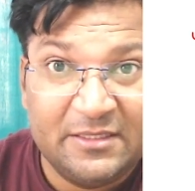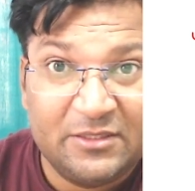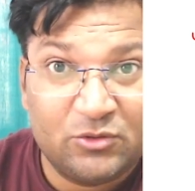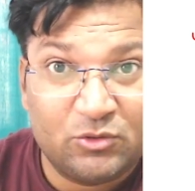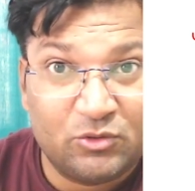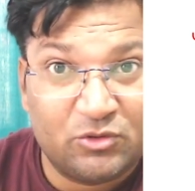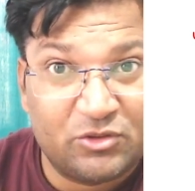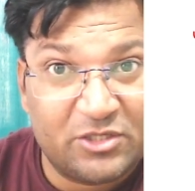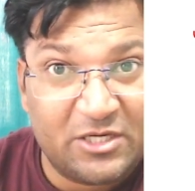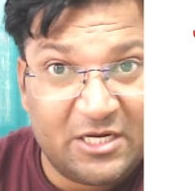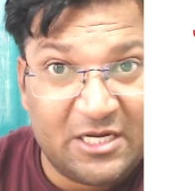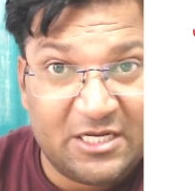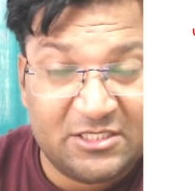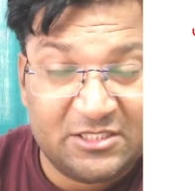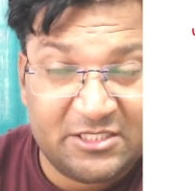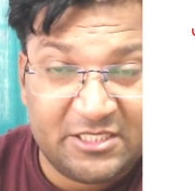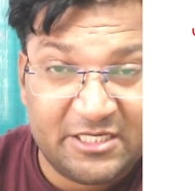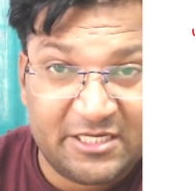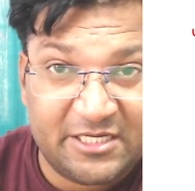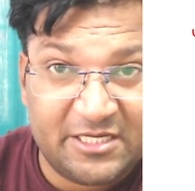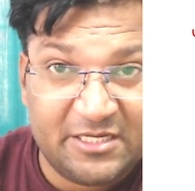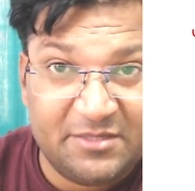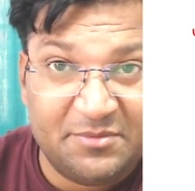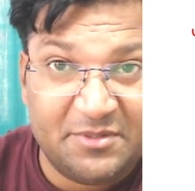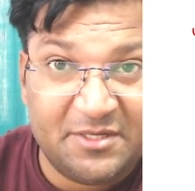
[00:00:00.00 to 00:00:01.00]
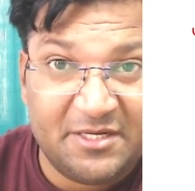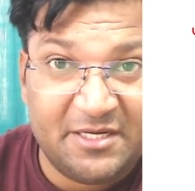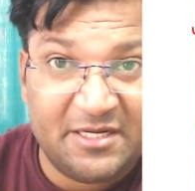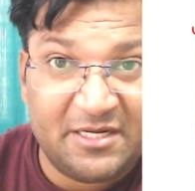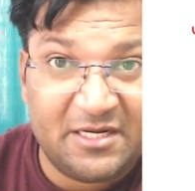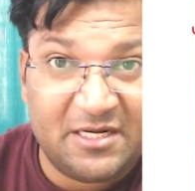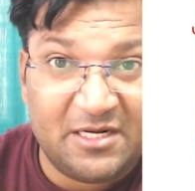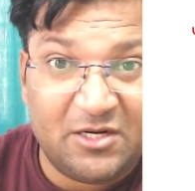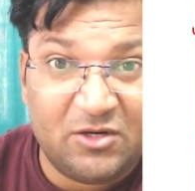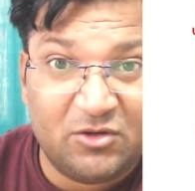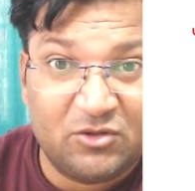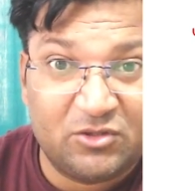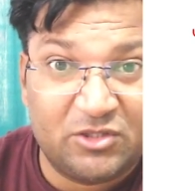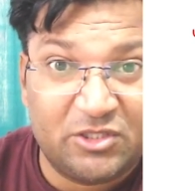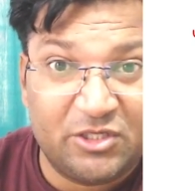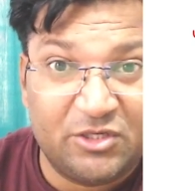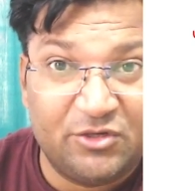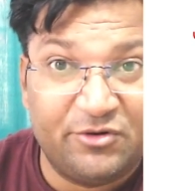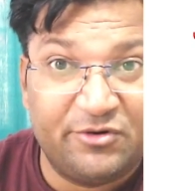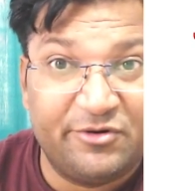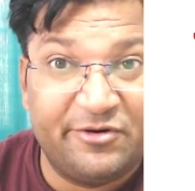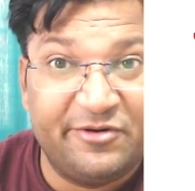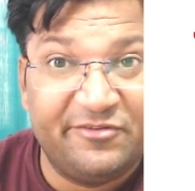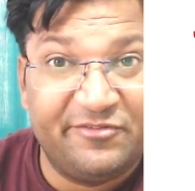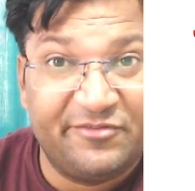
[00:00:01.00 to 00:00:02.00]
तो ट्रांस एक ही बनेगा और
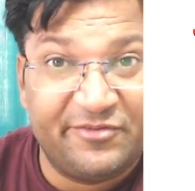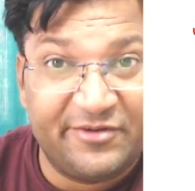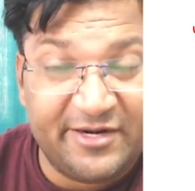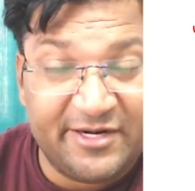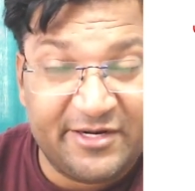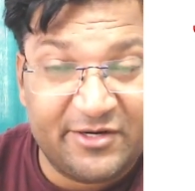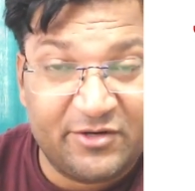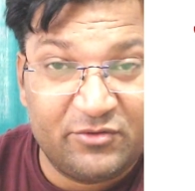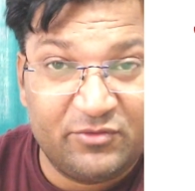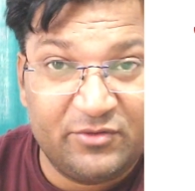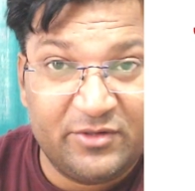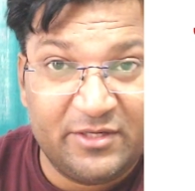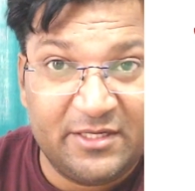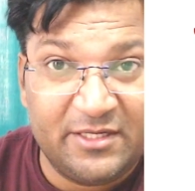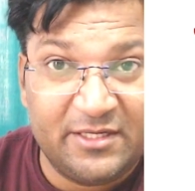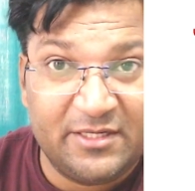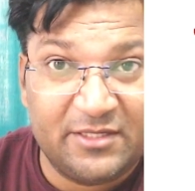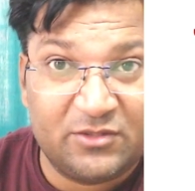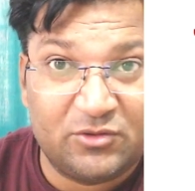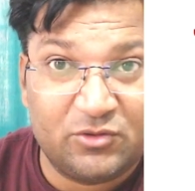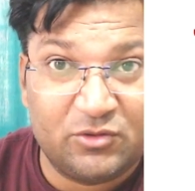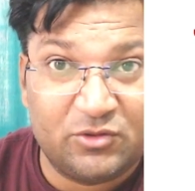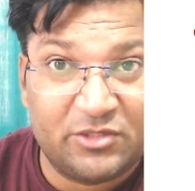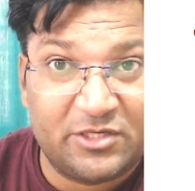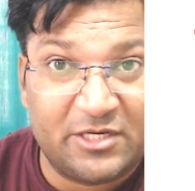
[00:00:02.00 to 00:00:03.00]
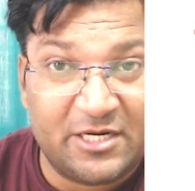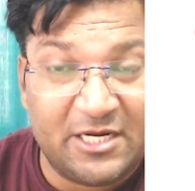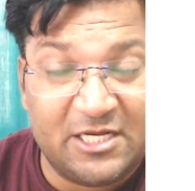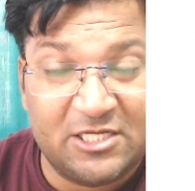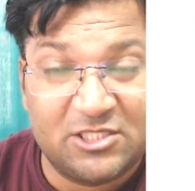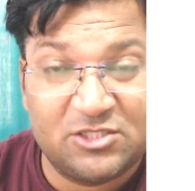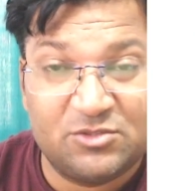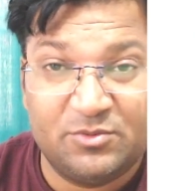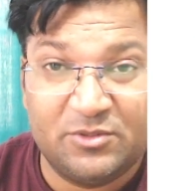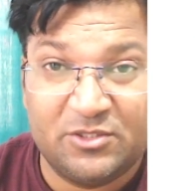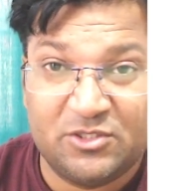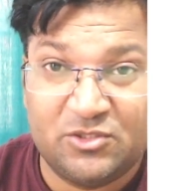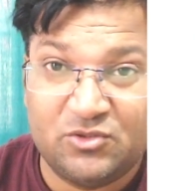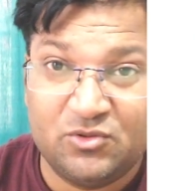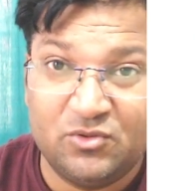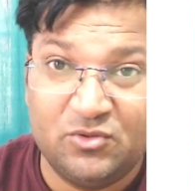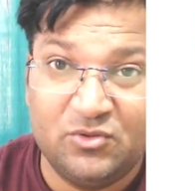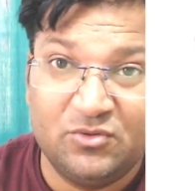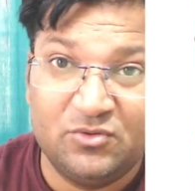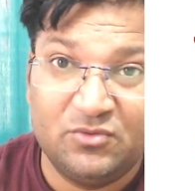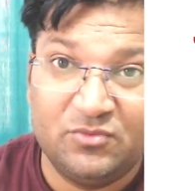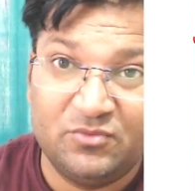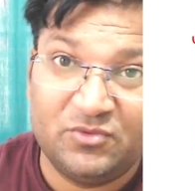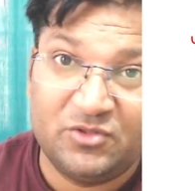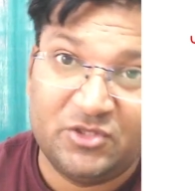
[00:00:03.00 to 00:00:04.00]
तीनों डिफरेंट हुए तो ट्रांस बच्चों
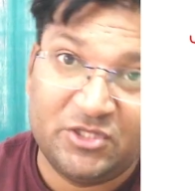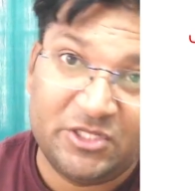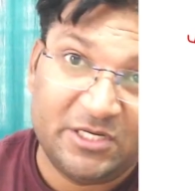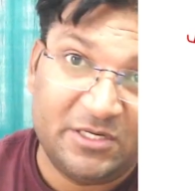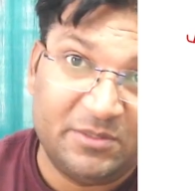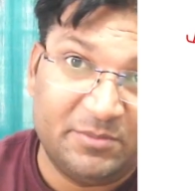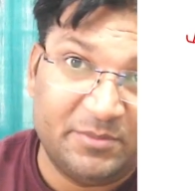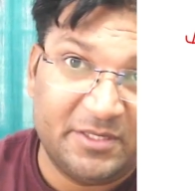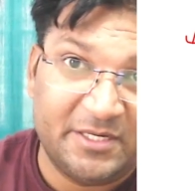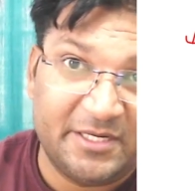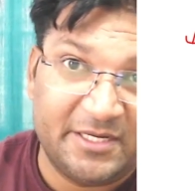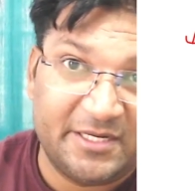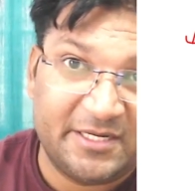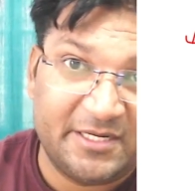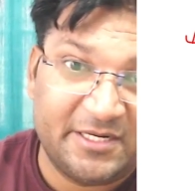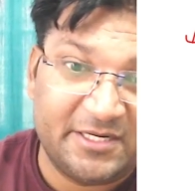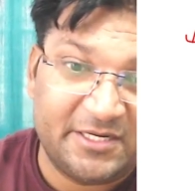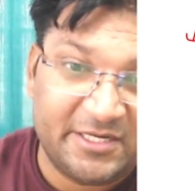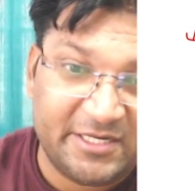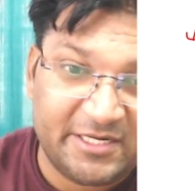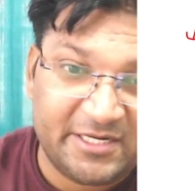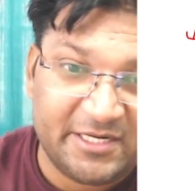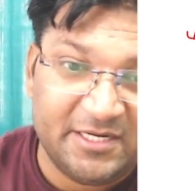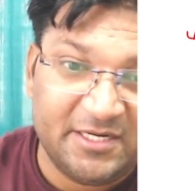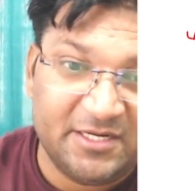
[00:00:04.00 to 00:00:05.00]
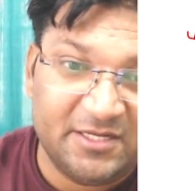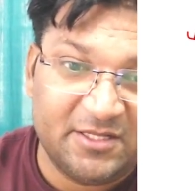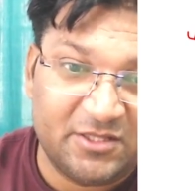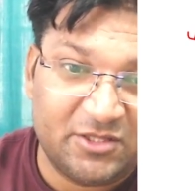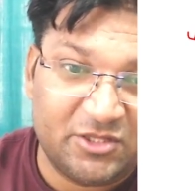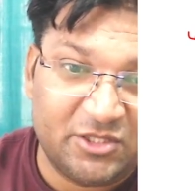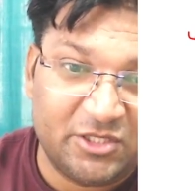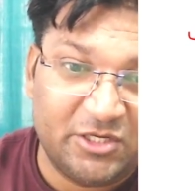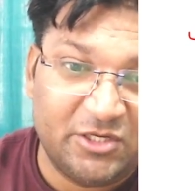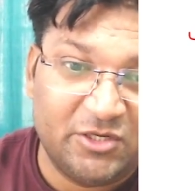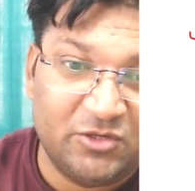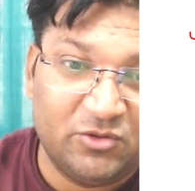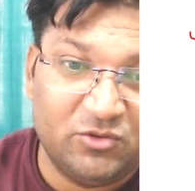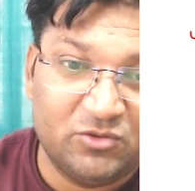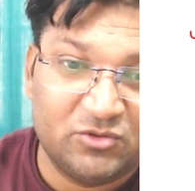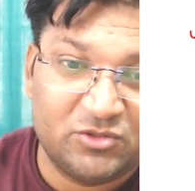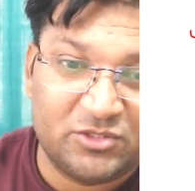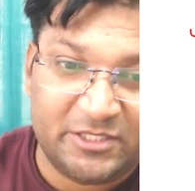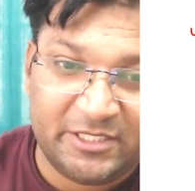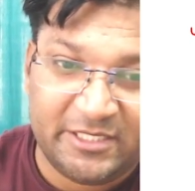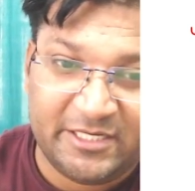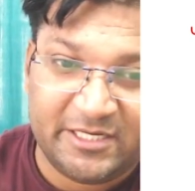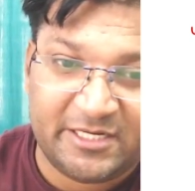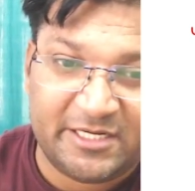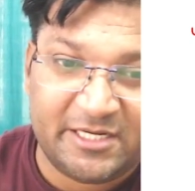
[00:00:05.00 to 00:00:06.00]
तीन बनेंगे ठीक है ना तीनों
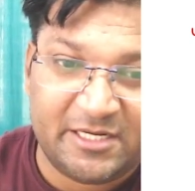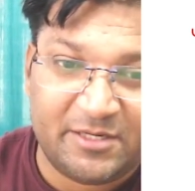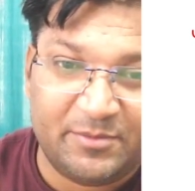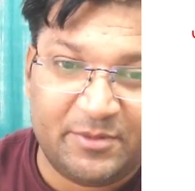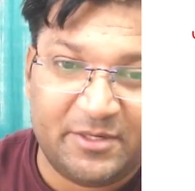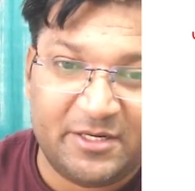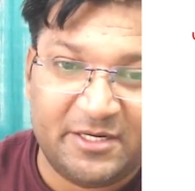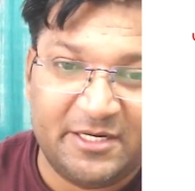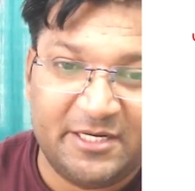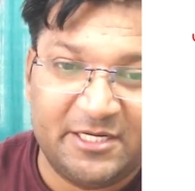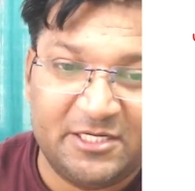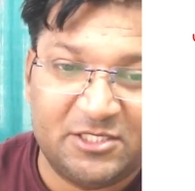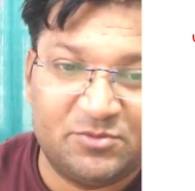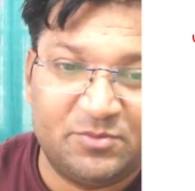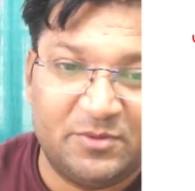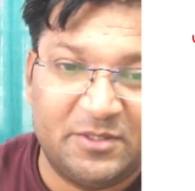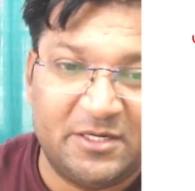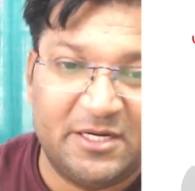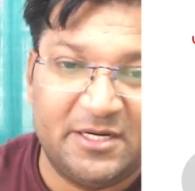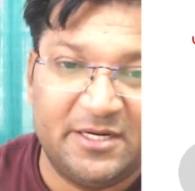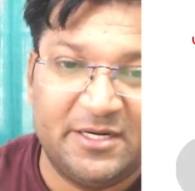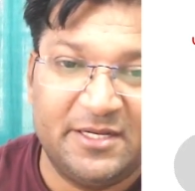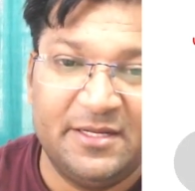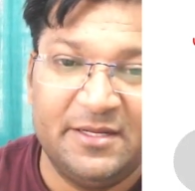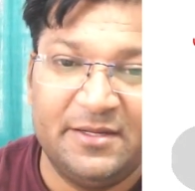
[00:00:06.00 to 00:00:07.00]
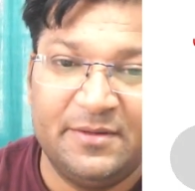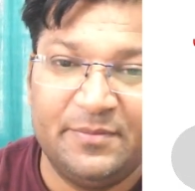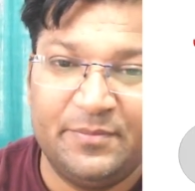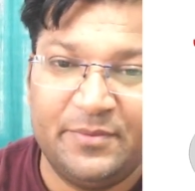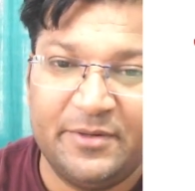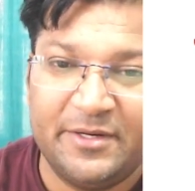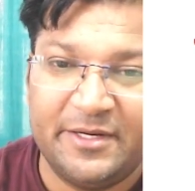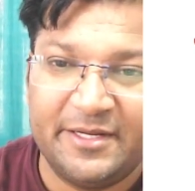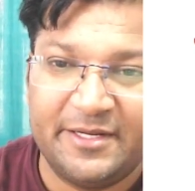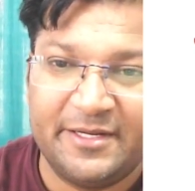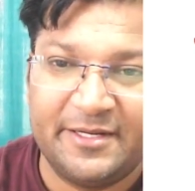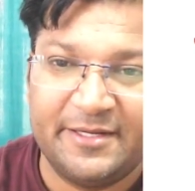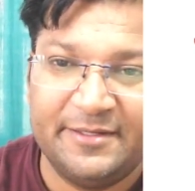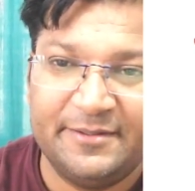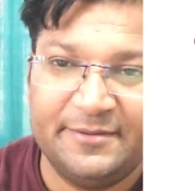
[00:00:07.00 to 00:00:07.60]
से एक एक बार डाइस बनाने पड़ेंगे